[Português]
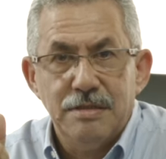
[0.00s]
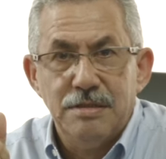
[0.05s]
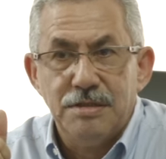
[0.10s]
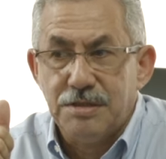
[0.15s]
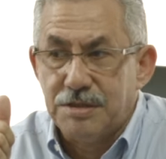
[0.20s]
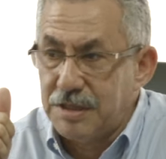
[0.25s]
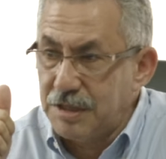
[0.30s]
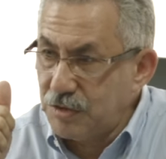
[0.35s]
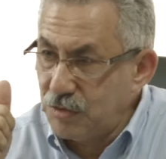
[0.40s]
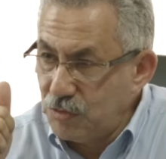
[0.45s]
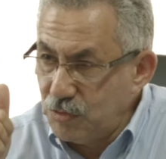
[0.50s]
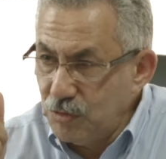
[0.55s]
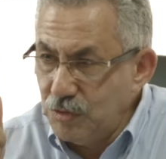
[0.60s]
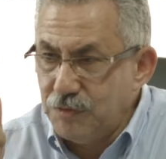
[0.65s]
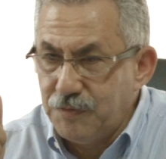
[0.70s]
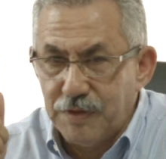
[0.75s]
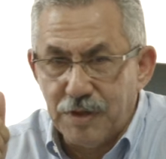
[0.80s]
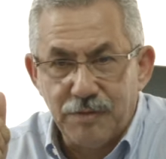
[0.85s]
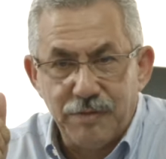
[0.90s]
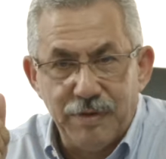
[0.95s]

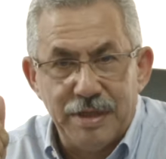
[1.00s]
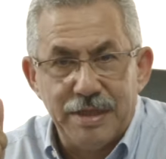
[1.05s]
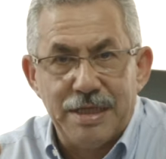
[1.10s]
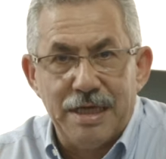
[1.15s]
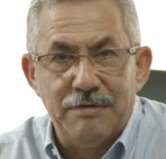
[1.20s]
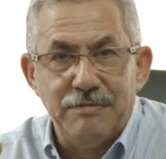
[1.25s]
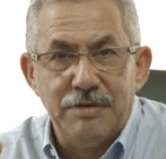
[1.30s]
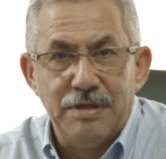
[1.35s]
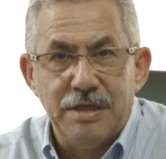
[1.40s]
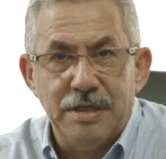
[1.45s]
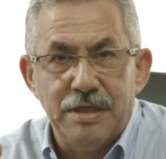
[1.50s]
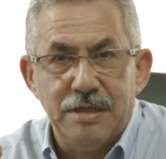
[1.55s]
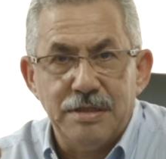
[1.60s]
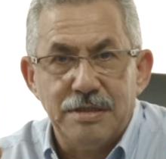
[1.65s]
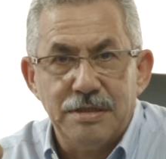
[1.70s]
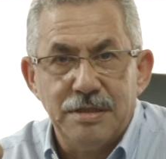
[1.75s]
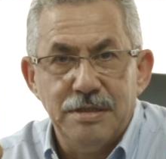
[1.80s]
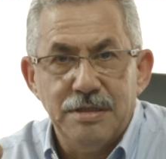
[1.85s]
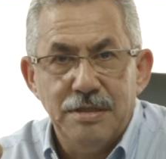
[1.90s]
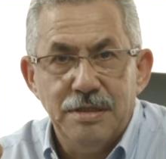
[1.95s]
Jesus frequentava a
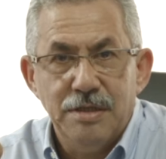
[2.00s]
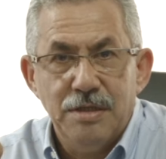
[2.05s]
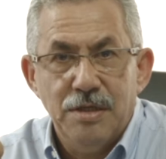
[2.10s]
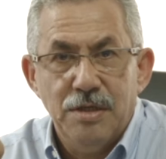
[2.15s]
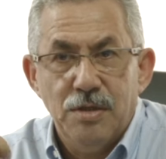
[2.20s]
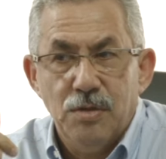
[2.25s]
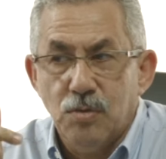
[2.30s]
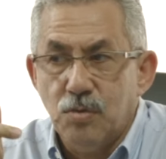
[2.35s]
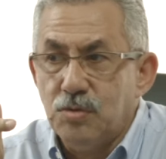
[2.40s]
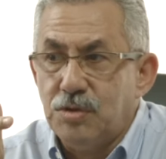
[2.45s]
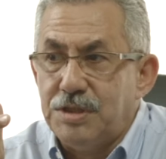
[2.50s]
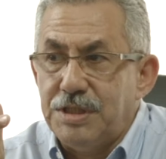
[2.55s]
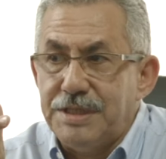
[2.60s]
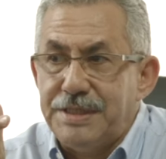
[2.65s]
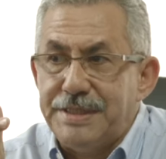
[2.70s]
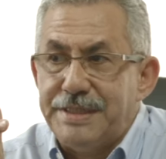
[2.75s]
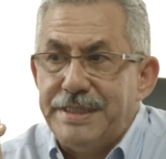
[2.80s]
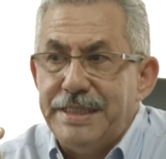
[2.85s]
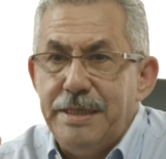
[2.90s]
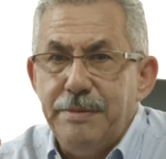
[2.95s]
igreja. Os
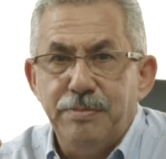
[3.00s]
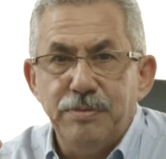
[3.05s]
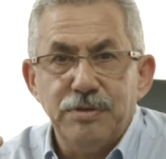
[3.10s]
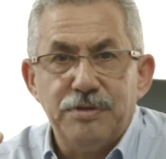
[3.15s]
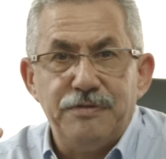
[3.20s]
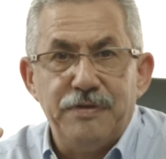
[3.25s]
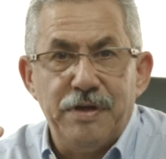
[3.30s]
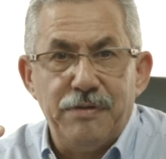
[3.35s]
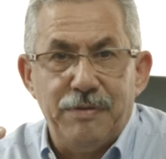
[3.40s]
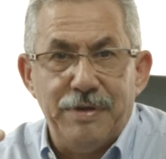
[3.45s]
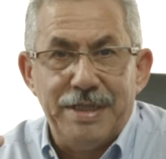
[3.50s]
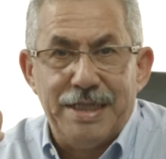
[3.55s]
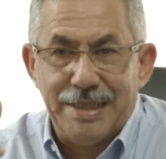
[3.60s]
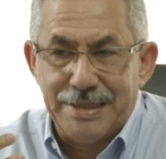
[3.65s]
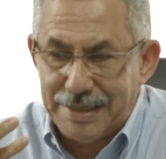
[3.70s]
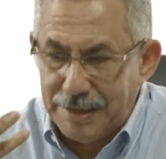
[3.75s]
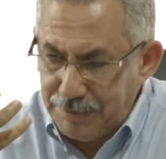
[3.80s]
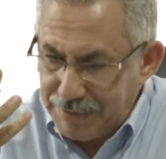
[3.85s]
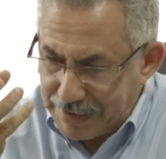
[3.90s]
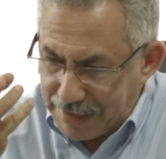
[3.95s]
discípulos frequentavam,
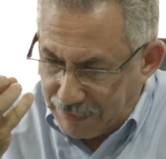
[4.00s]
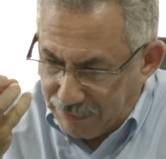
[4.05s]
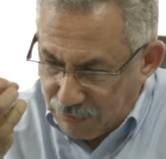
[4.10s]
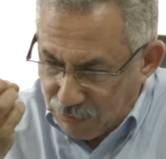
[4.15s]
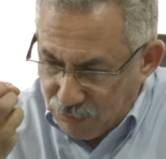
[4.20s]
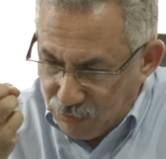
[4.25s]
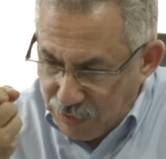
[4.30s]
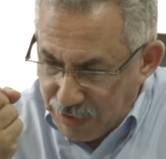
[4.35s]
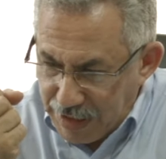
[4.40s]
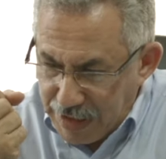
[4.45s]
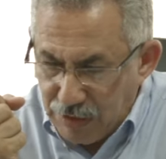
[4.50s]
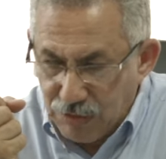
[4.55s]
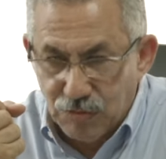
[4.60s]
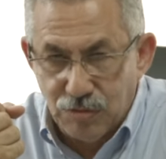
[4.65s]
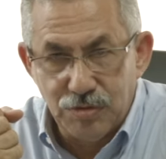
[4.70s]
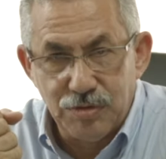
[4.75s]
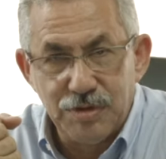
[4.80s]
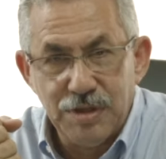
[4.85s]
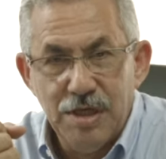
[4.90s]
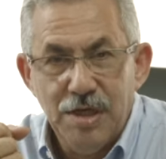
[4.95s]
sempre estavam
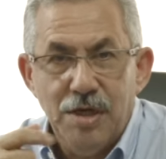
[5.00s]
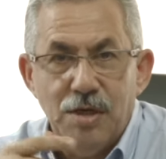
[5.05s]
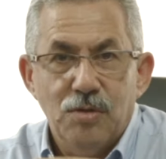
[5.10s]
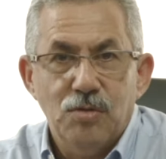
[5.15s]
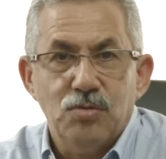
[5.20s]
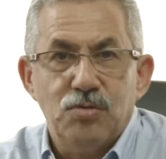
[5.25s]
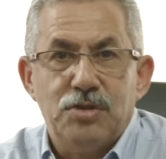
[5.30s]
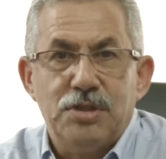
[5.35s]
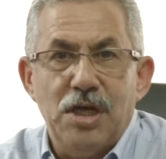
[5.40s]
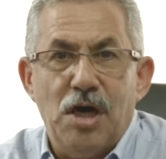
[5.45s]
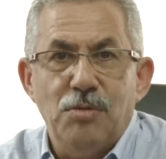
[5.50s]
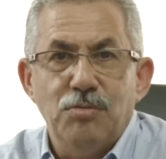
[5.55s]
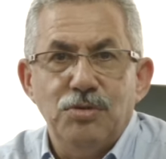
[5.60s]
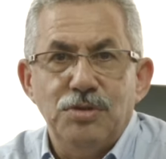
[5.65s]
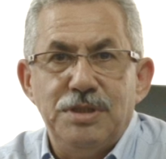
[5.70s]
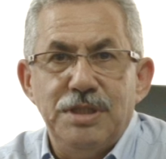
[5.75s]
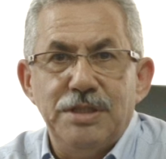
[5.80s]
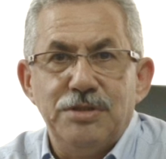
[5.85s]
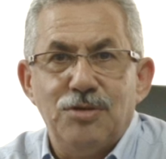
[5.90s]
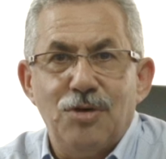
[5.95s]
unidos. O Salmo
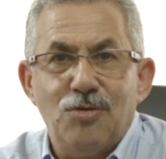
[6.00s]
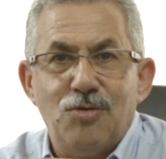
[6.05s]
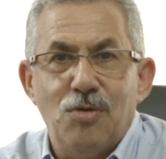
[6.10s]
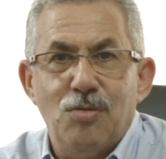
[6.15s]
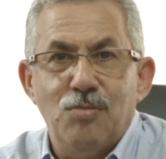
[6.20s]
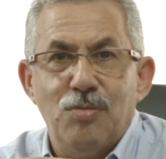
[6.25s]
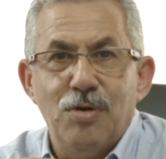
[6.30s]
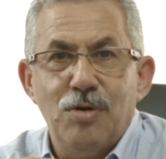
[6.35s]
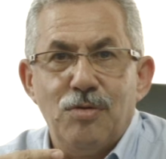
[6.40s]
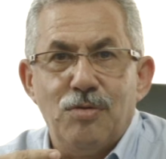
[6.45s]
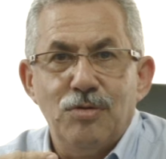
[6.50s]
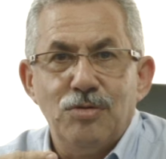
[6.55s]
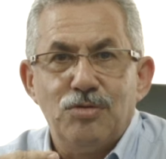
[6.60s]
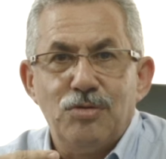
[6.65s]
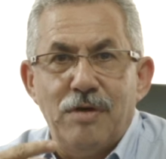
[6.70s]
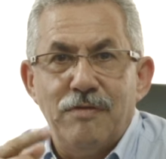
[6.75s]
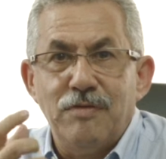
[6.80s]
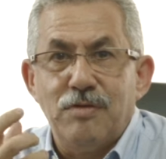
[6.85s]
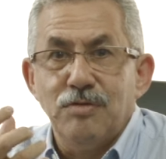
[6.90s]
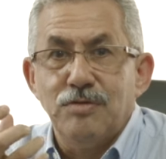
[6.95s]
diz, ó com bom e quão
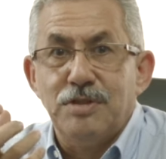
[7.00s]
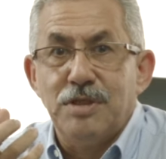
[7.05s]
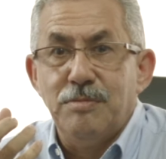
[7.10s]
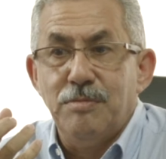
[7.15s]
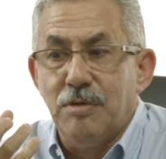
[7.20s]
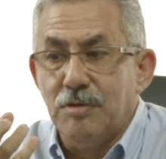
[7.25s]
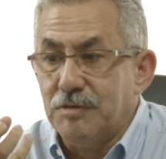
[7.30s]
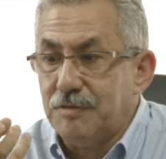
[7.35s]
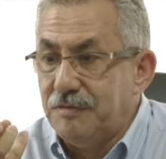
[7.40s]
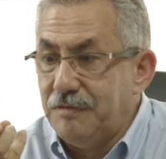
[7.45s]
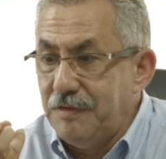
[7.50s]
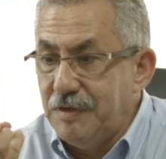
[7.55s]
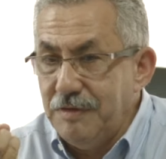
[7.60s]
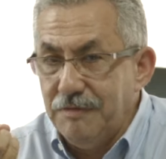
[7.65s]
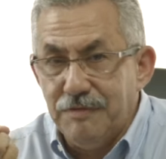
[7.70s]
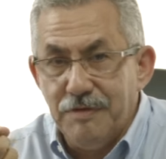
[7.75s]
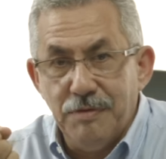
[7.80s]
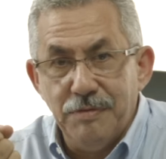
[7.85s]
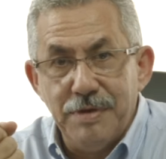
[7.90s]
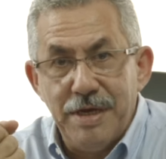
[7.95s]
suave que os irmãos
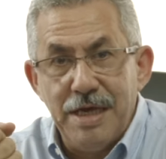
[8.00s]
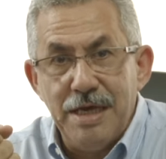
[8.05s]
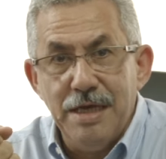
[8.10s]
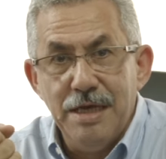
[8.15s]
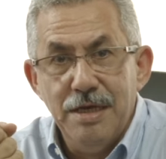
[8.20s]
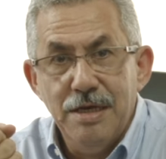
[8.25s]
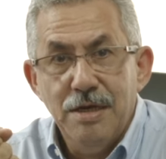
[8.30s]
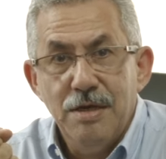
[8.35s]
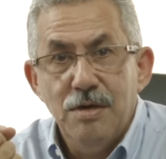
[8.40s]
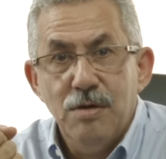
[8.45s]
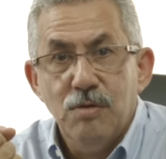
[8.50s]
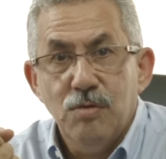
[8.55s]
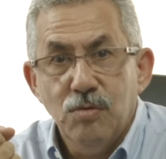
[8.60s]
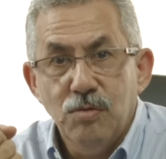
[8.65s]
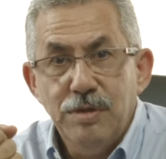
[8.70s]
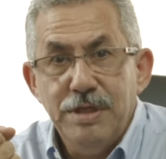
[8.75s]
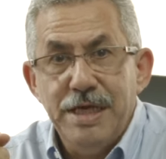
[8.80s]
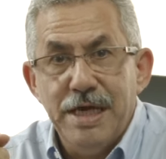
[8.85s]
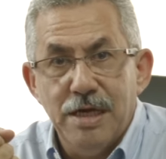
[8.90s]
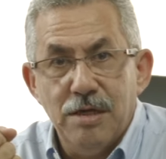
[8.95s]
vivam em
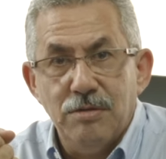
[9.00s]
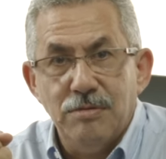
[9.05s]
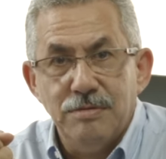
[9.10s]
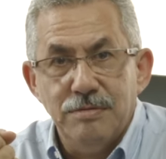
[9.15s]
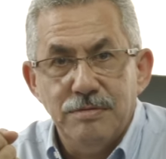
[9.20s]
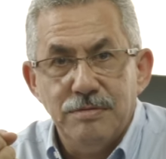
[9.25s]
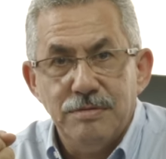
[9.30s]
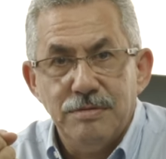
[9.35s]
união.